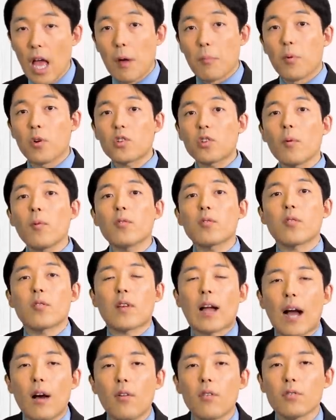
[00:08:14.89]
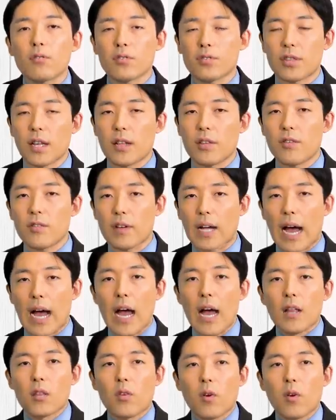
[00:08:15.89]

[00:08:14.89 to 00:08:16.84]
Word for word: もともと買おうとした理由が、